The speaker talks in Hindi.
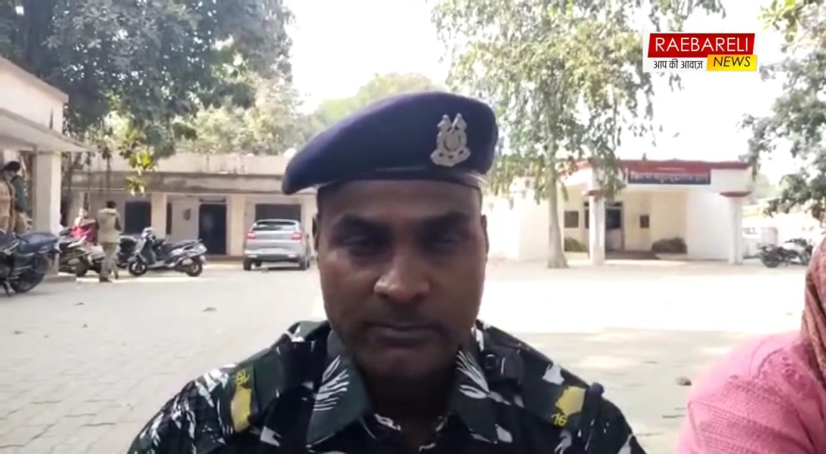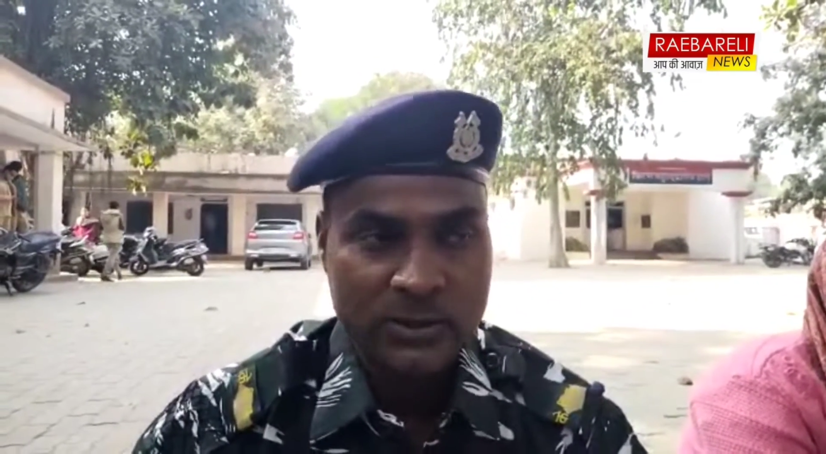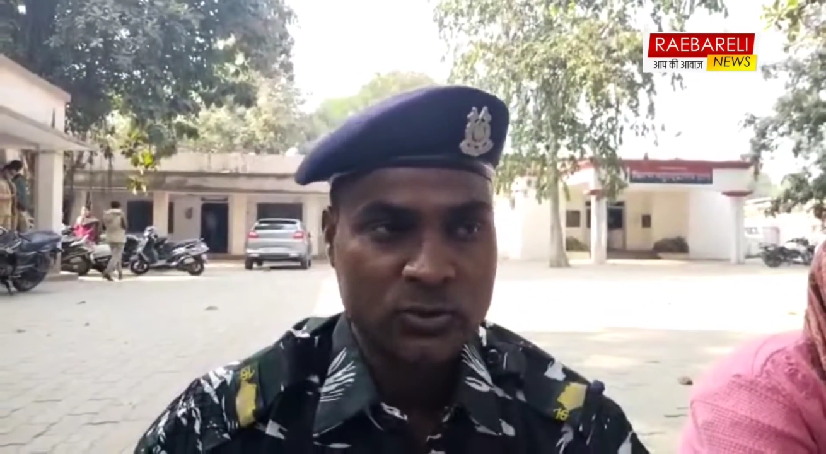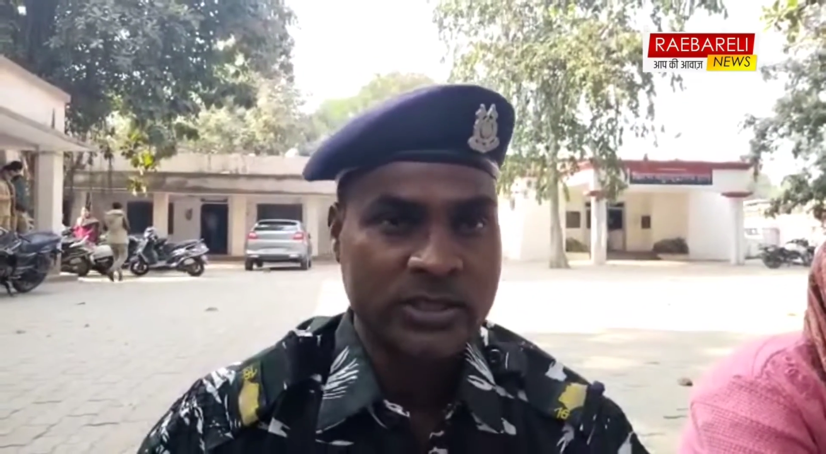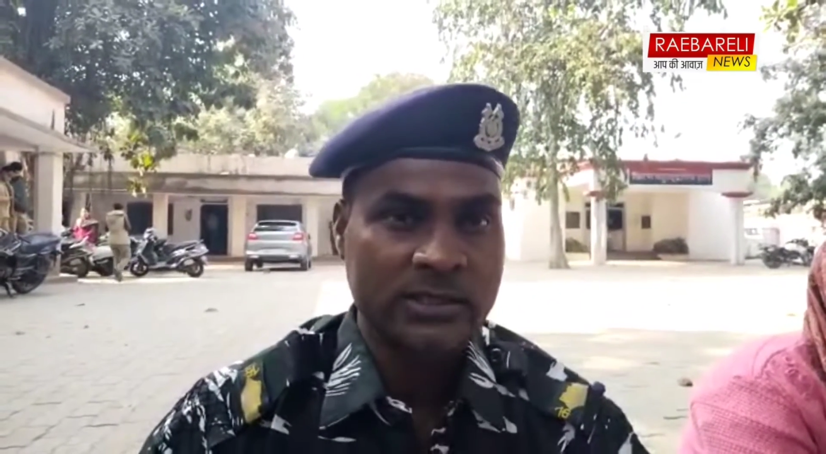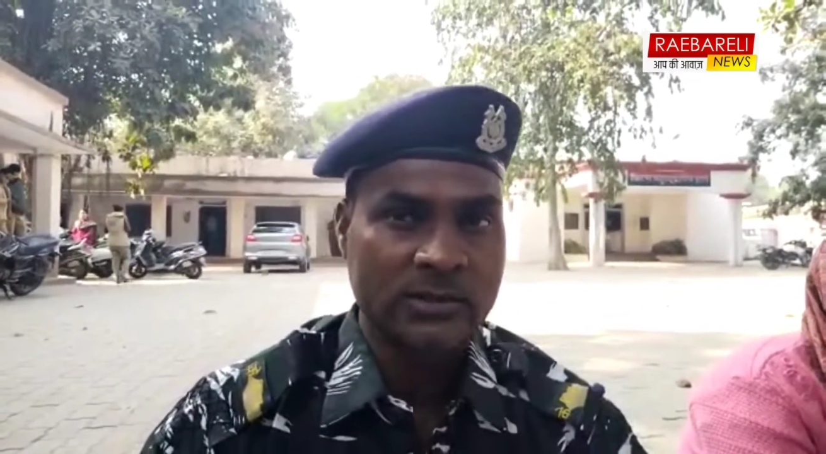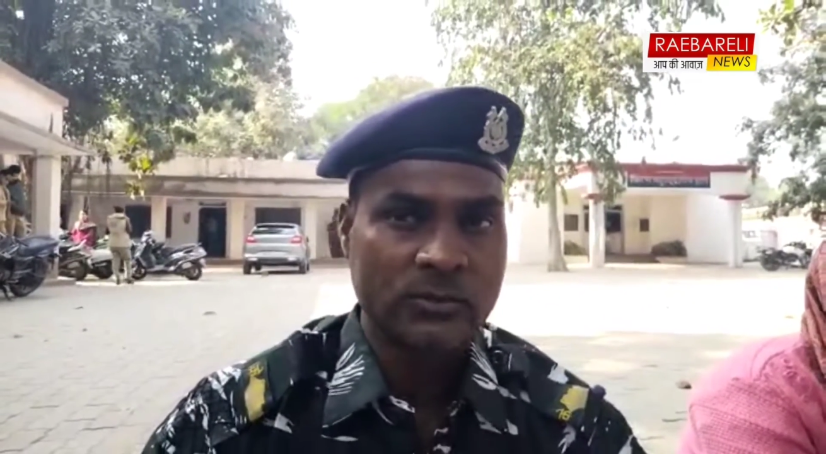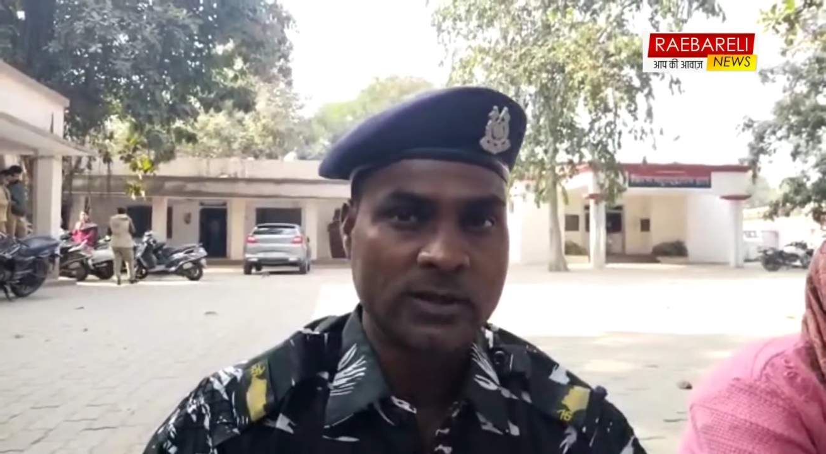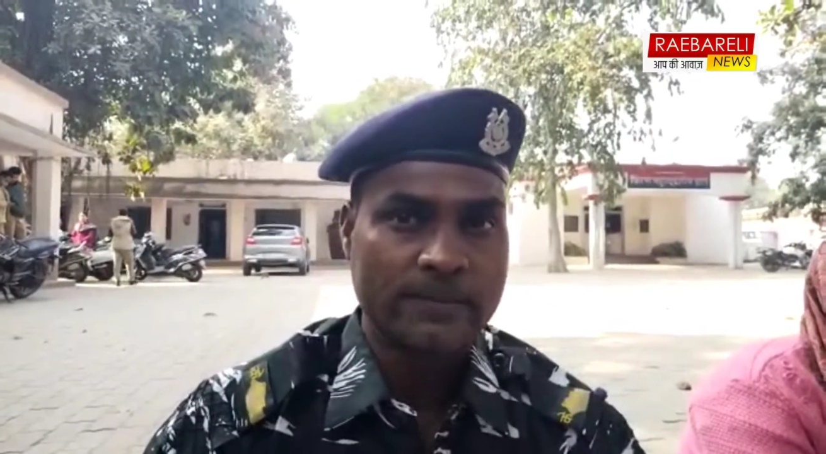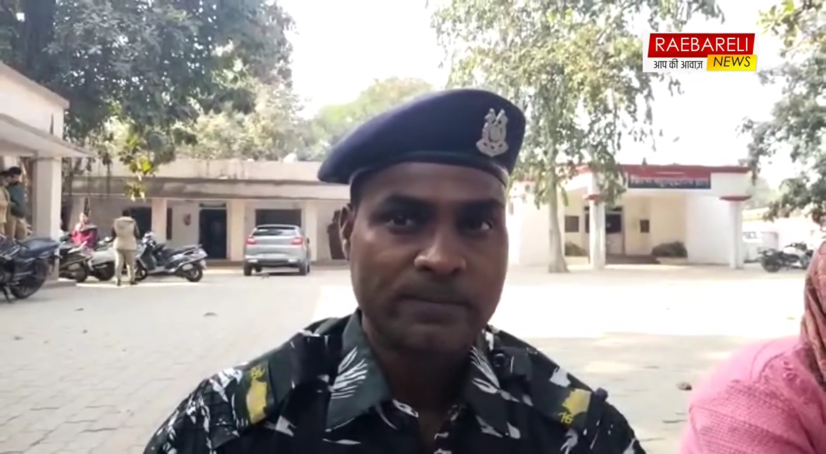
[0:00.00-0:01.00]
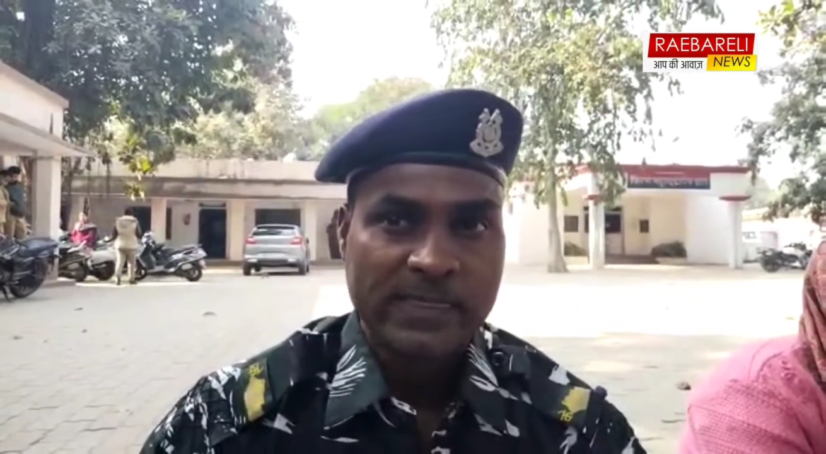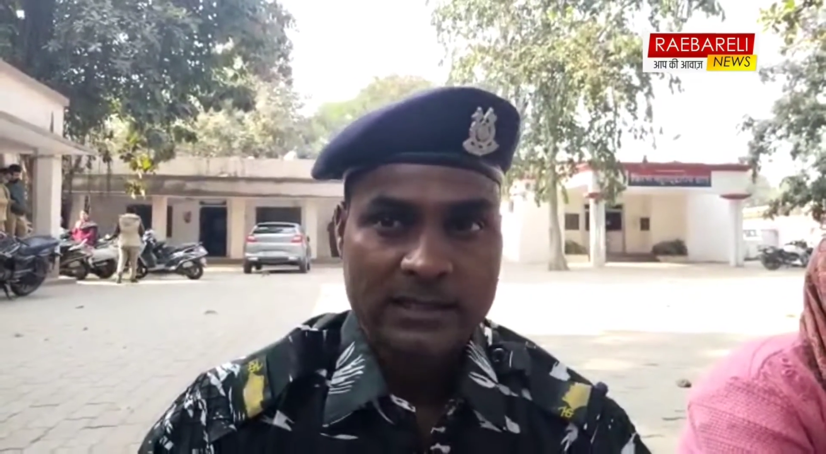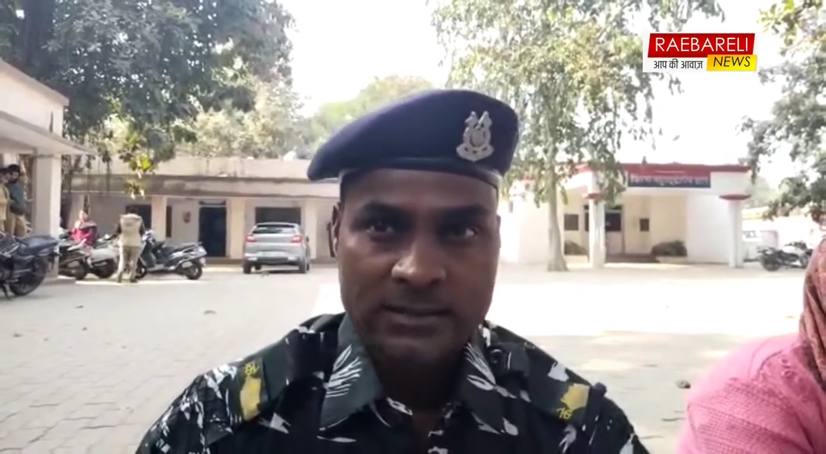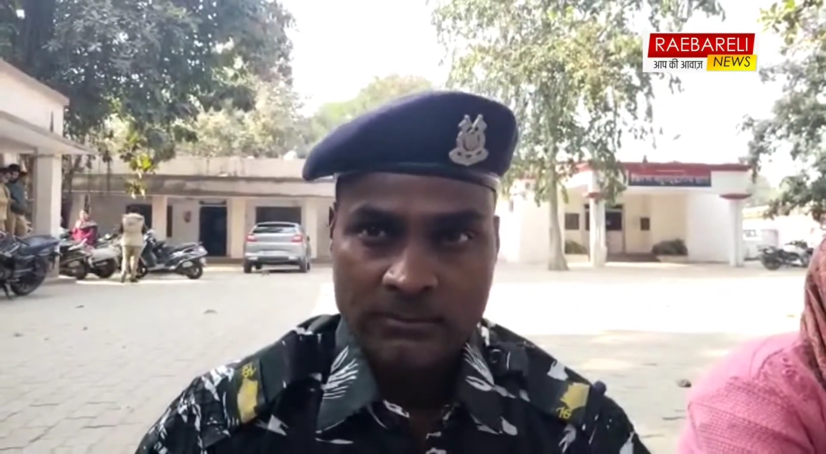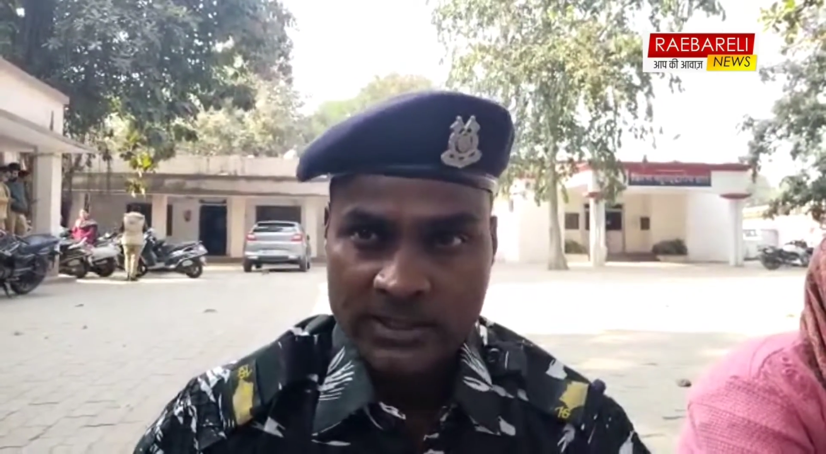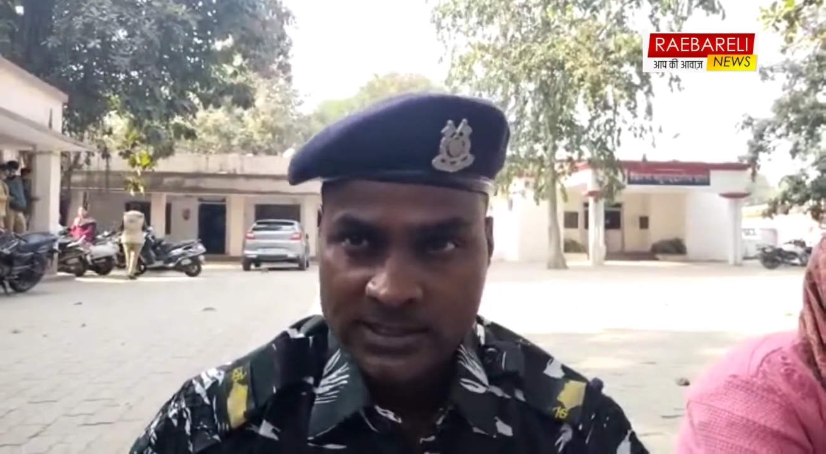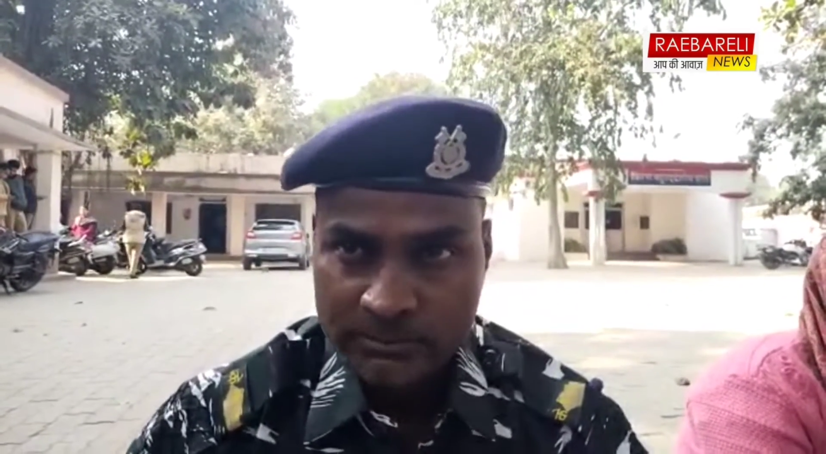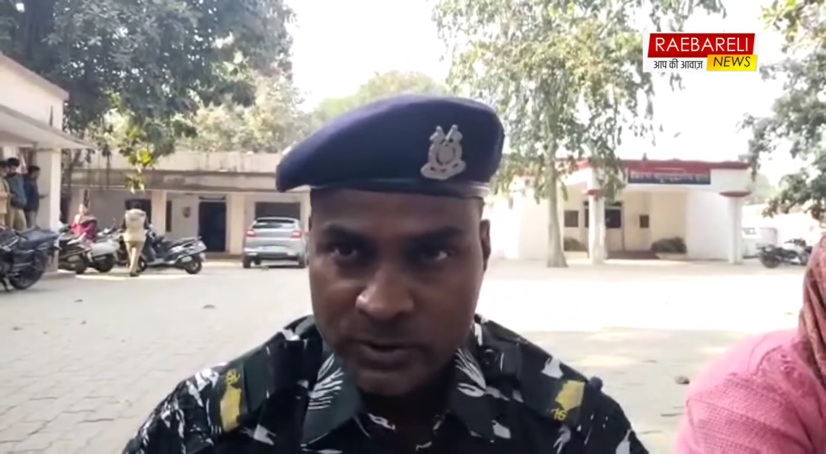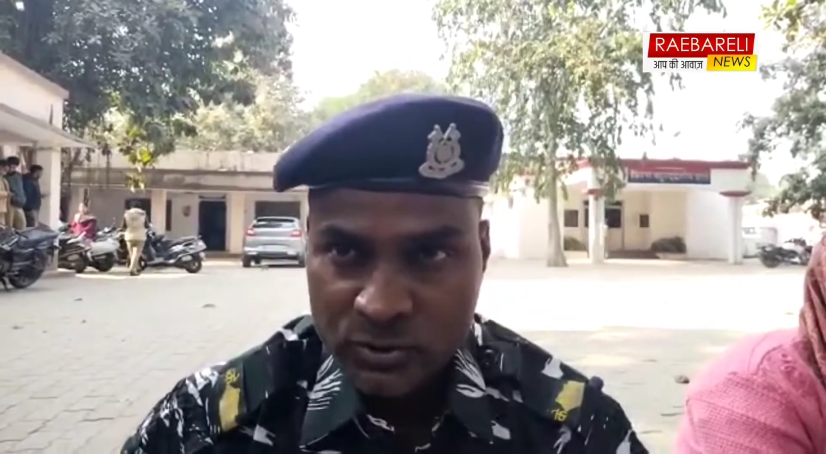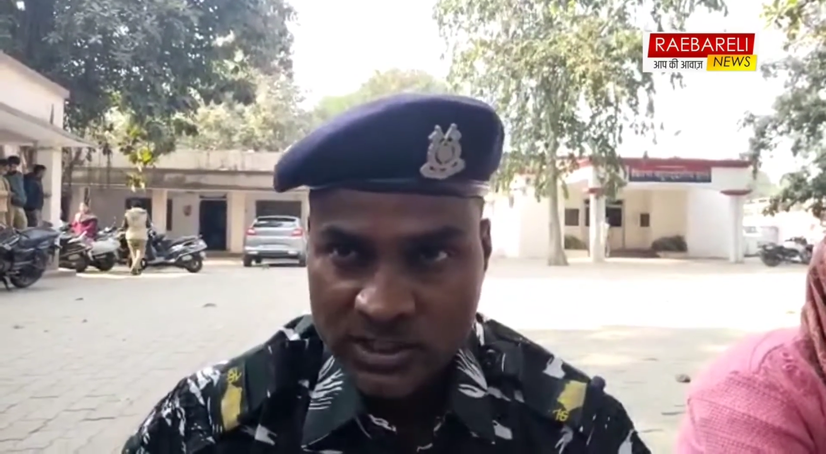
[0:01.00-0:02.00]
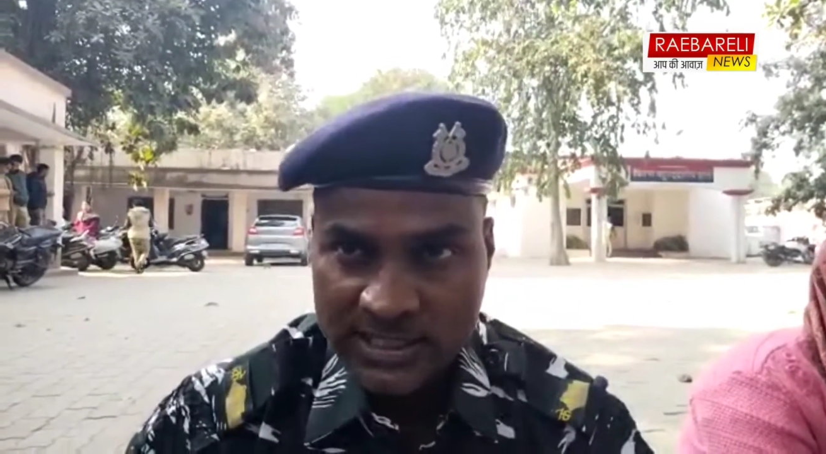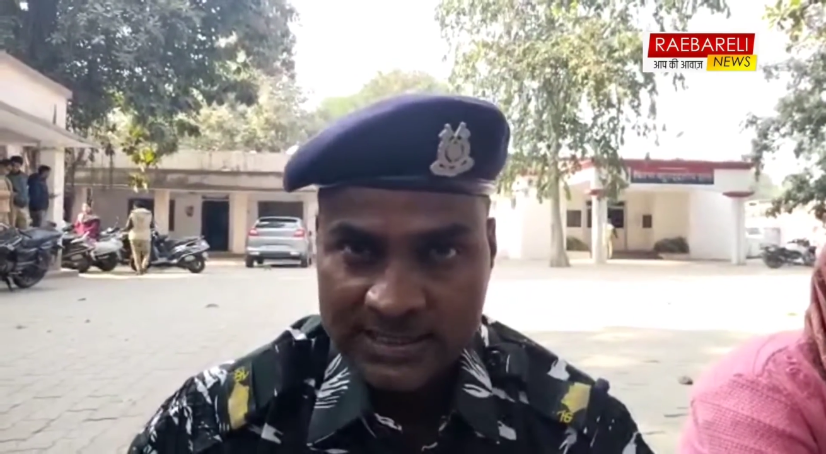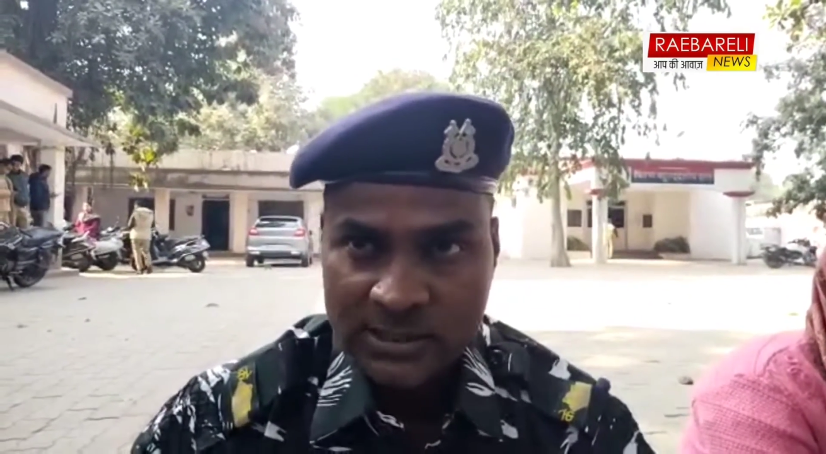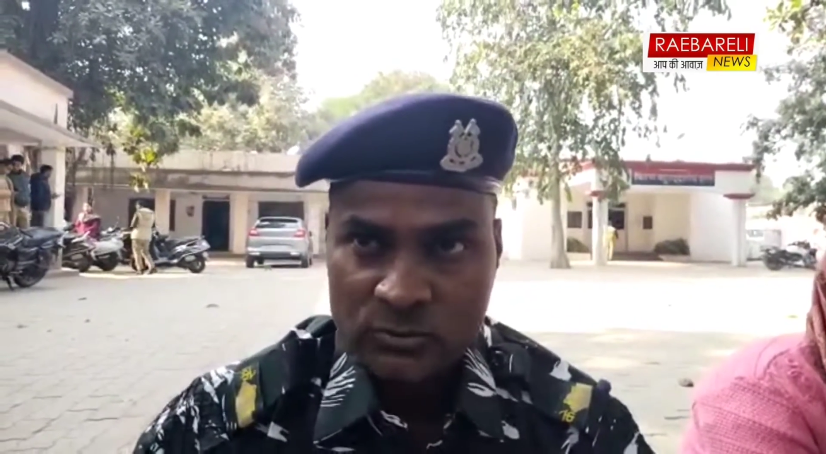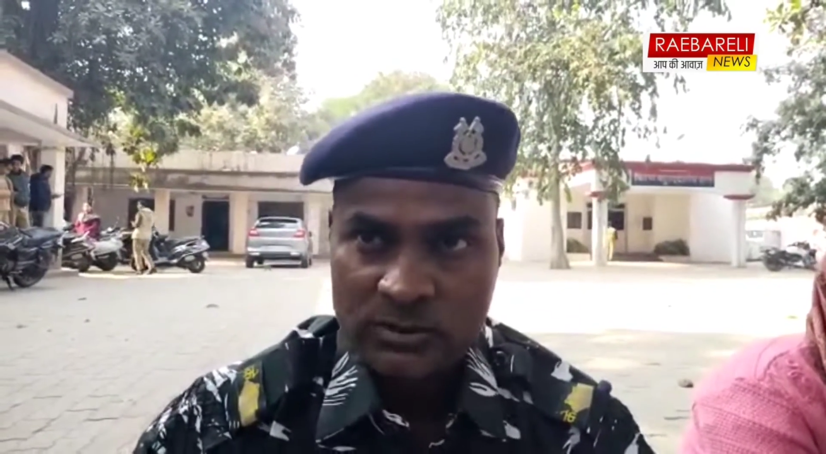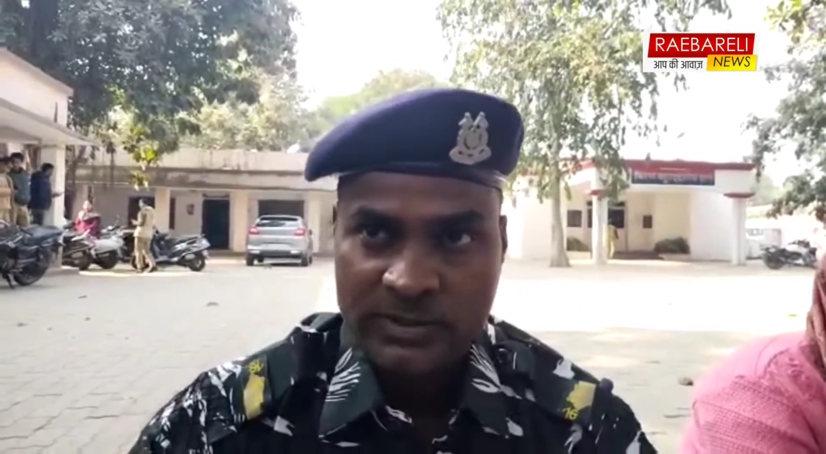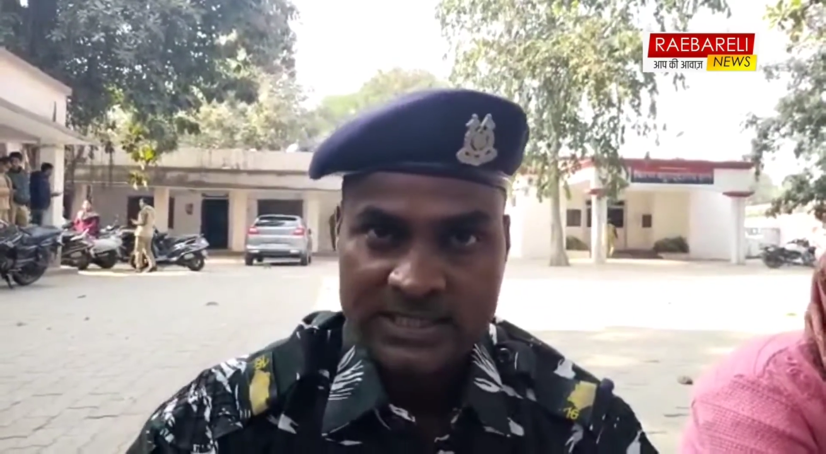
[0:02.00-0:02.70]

मैं कुछ नहीं करूँगा सर मैं जब भी छुट्टी आता हूँ उसमें